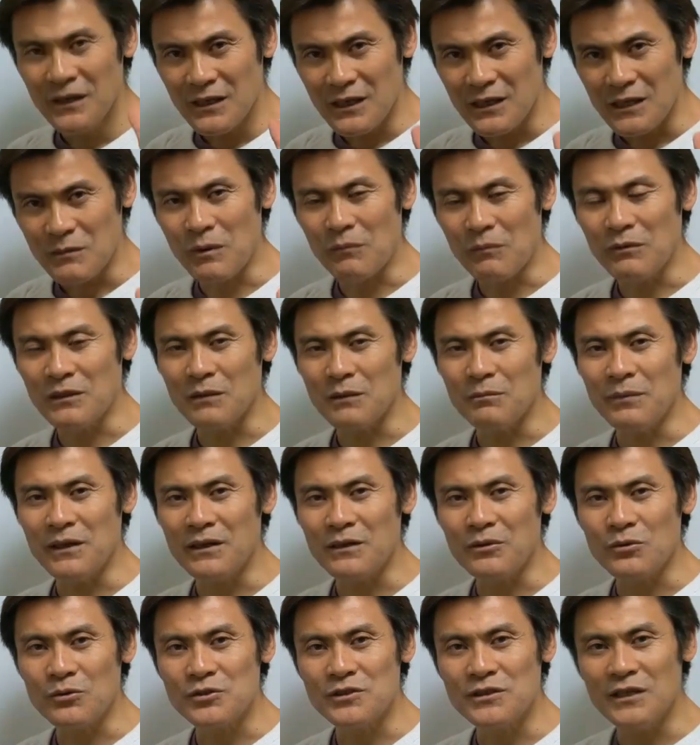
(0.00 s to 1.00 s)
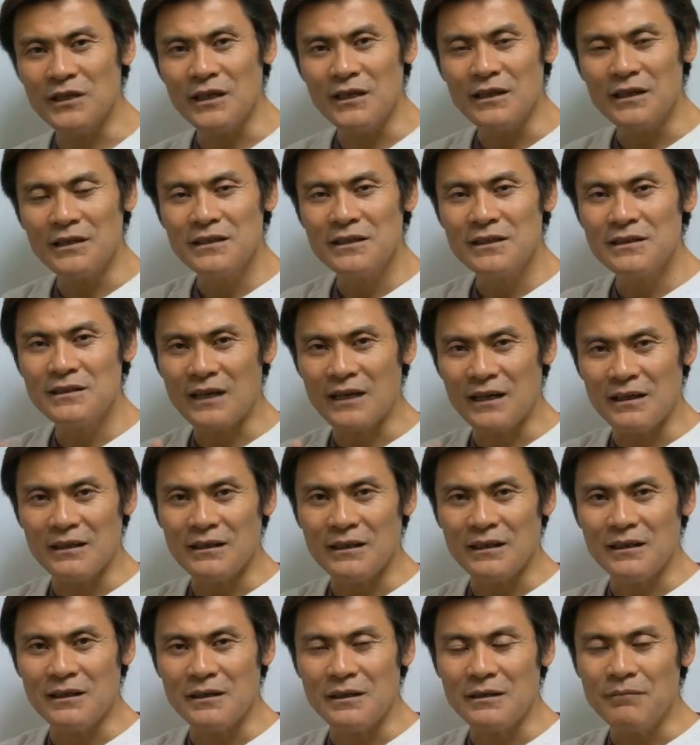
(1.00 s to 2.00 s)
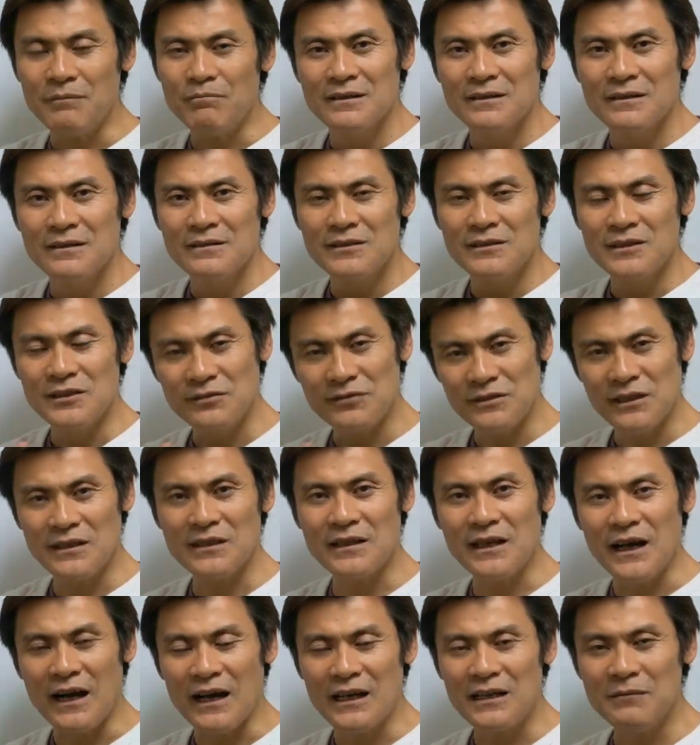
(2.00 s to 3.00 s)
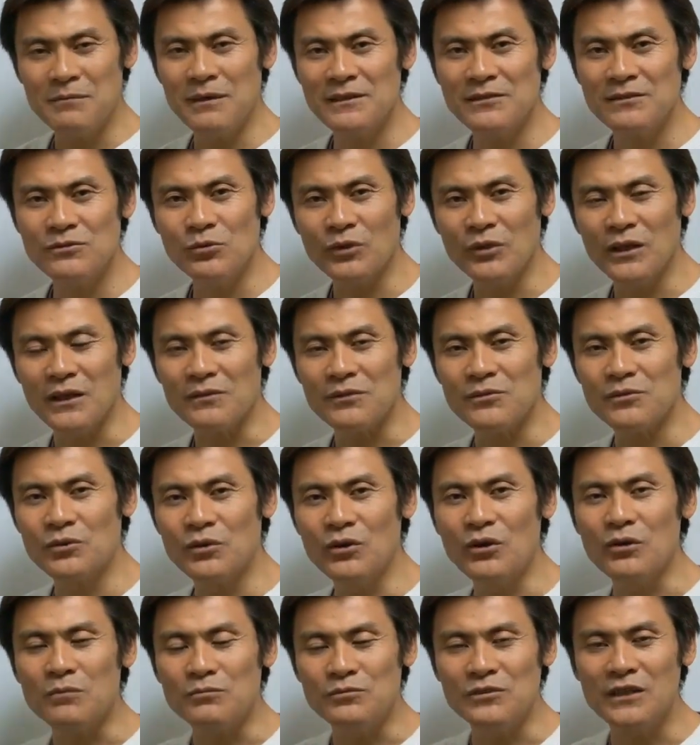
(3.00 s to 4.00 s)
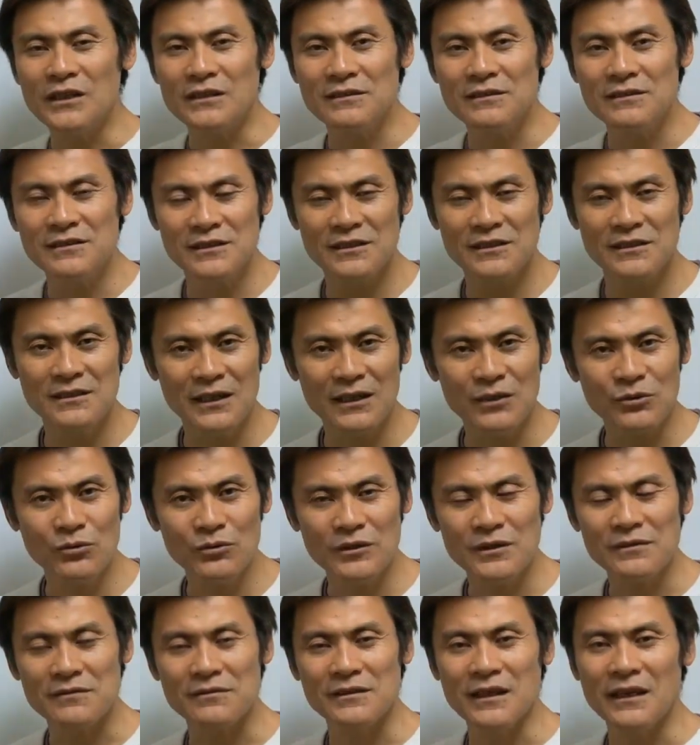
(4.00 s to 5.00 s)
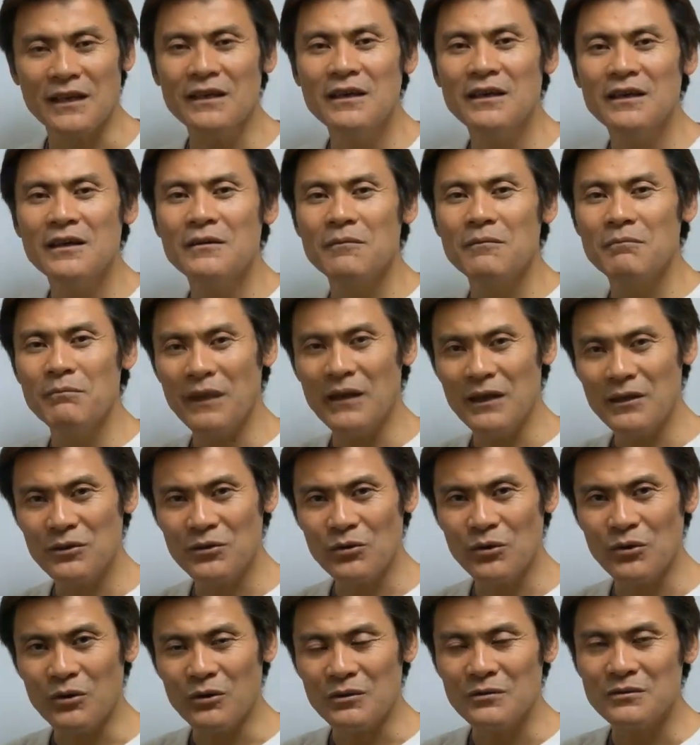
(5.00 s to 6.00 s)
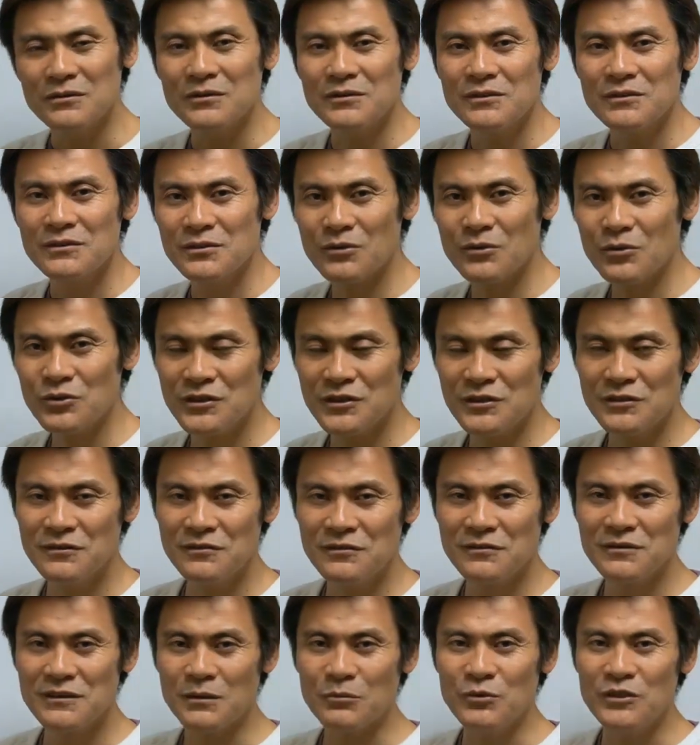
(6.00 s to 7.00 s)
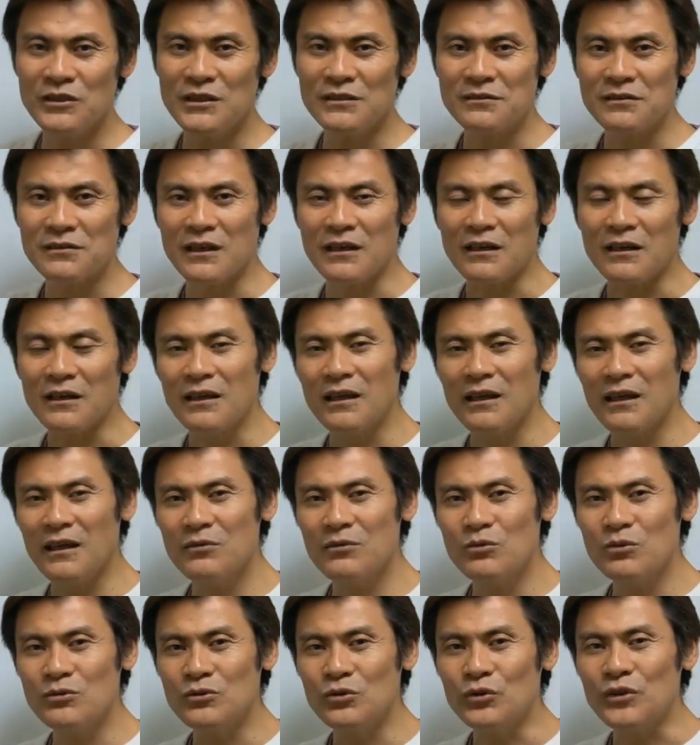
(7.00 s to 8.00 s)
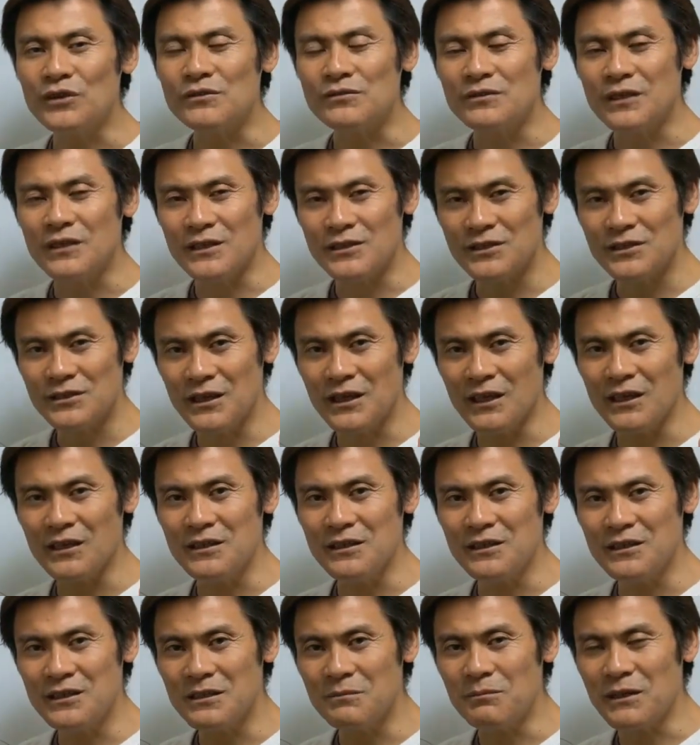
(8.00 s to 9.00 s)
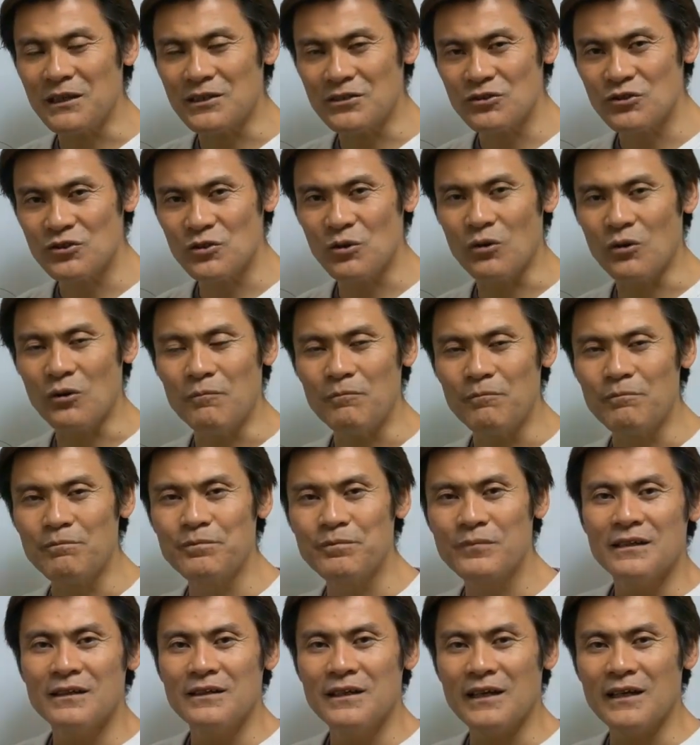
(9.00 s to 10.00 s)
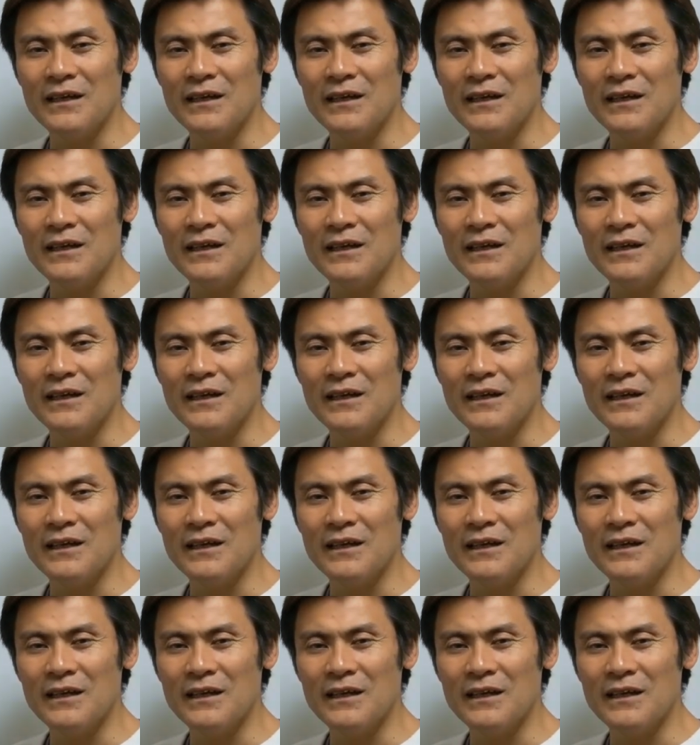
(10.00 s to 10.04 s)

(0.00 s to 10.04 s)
今まで勉強してきた、えー、蓄積がありますので、それを無駄にしないようにですね、勉強、少しずつでもいいですから継続をですね、していきましょう。